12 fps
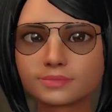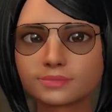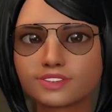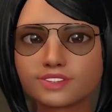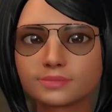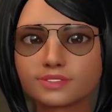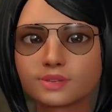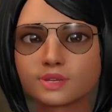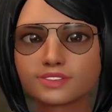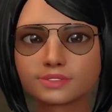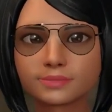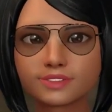Los
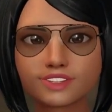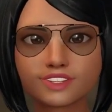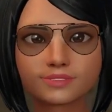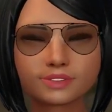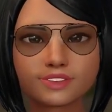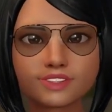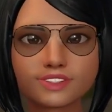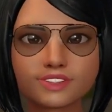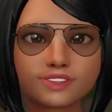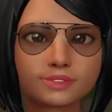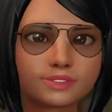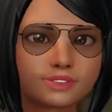problemas fueron
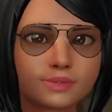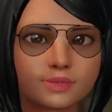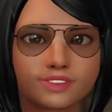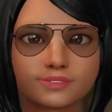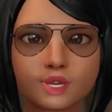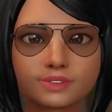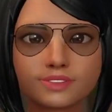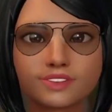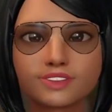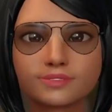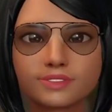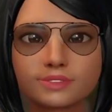revelados y
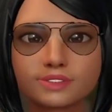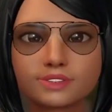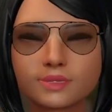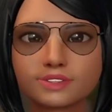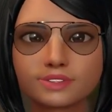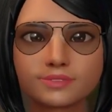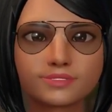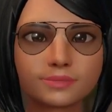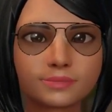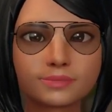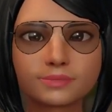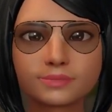subsiguientemente corregidos.
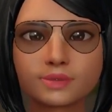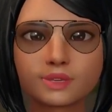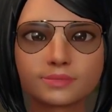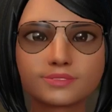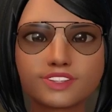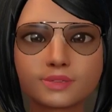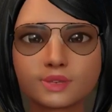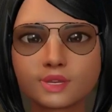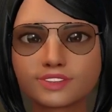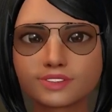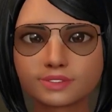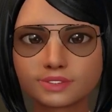Pero como
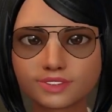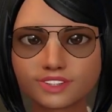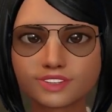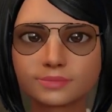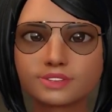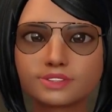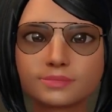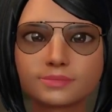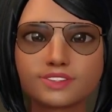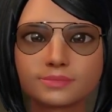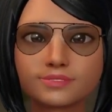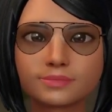todo lo demás que la
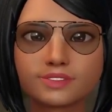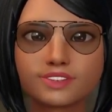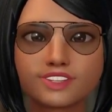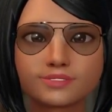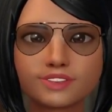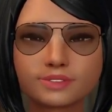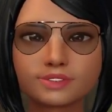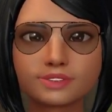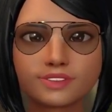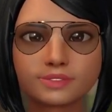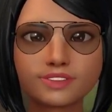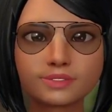Junta de
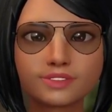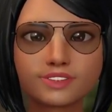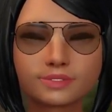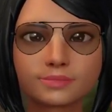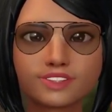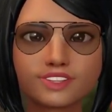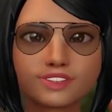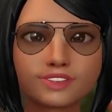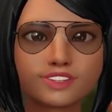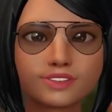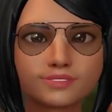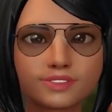Fideicomisarios ha estado
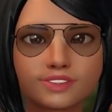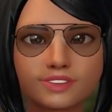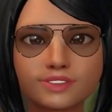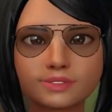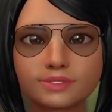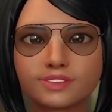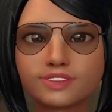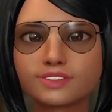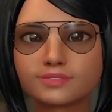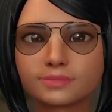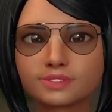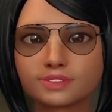haciendo con la limpieza
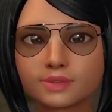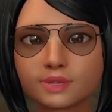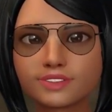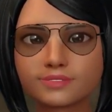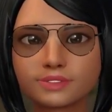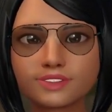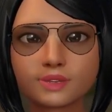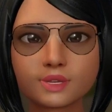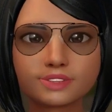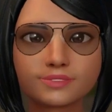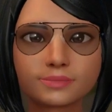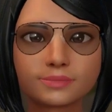de problemas
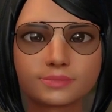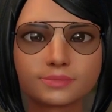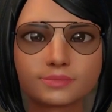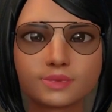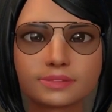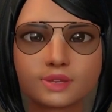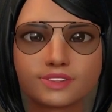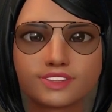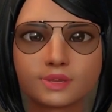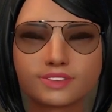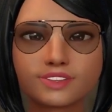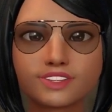pasados, que fueron
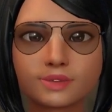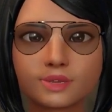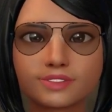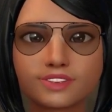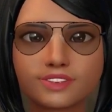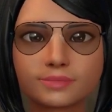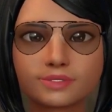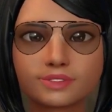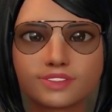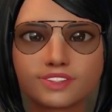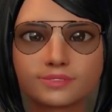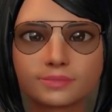eliminados en el
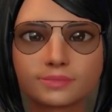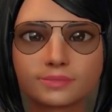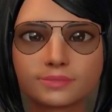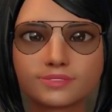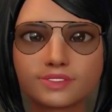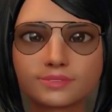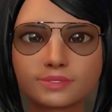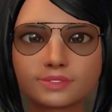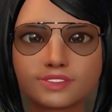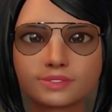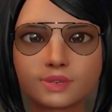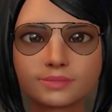camino, como
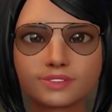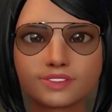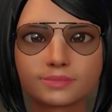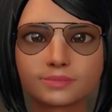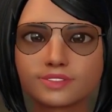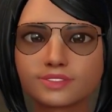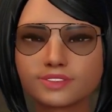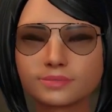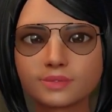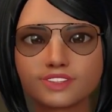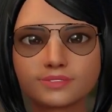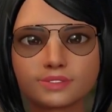actualizar tarifas y
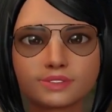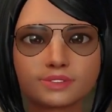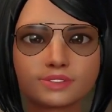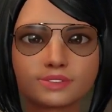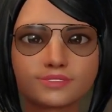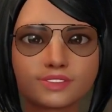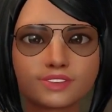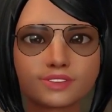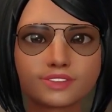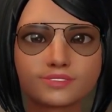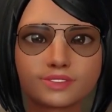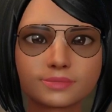diferentes
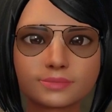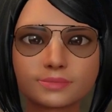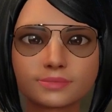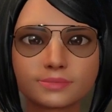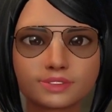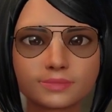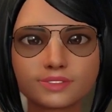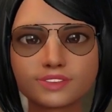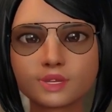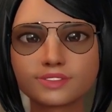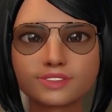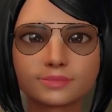resoluciones y estatutos que
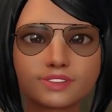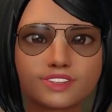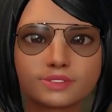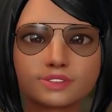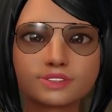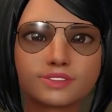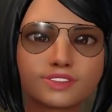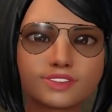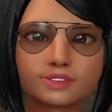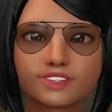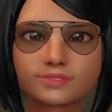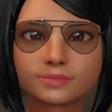Danza Piensa ha
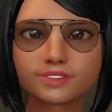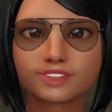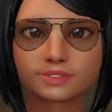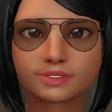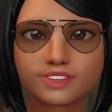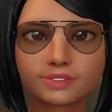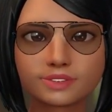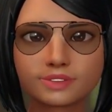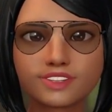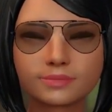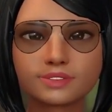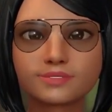estado presentando
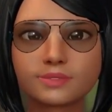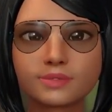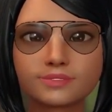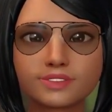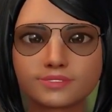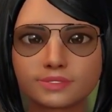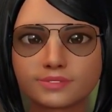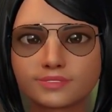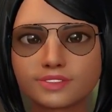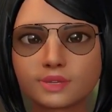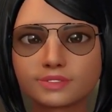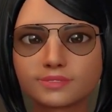ante los
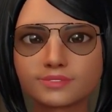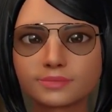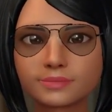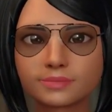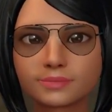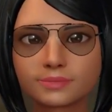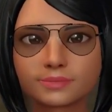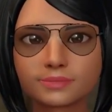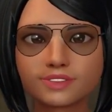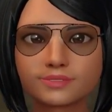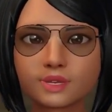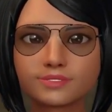fideicomisarios,
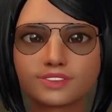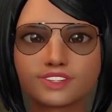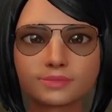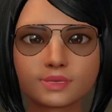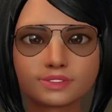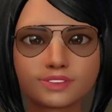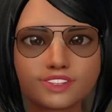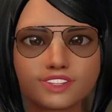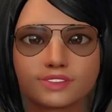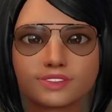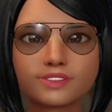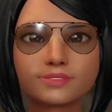la Junta de
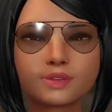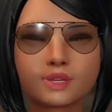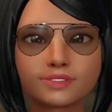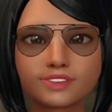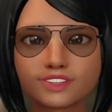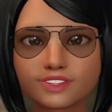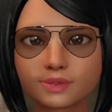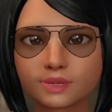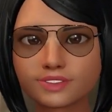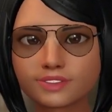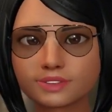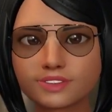Finanzas se enfrenta a una
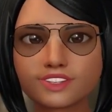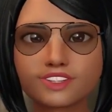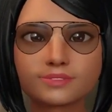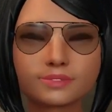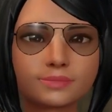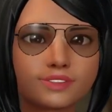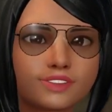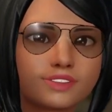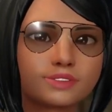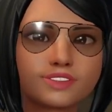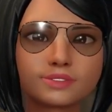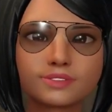innumerables
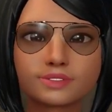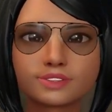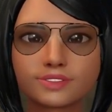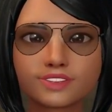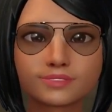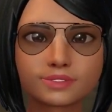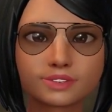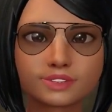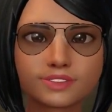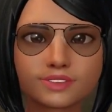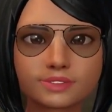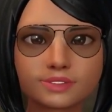problemas relacionados con
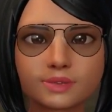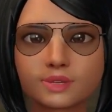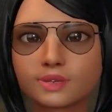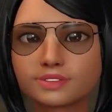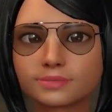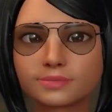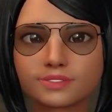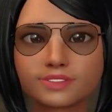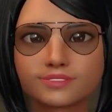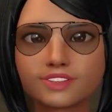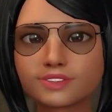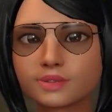las finanzas que
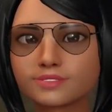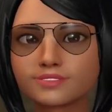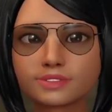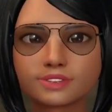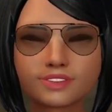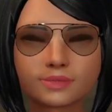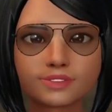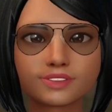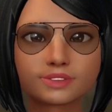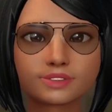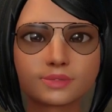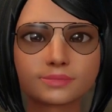también deben
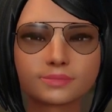corregirse.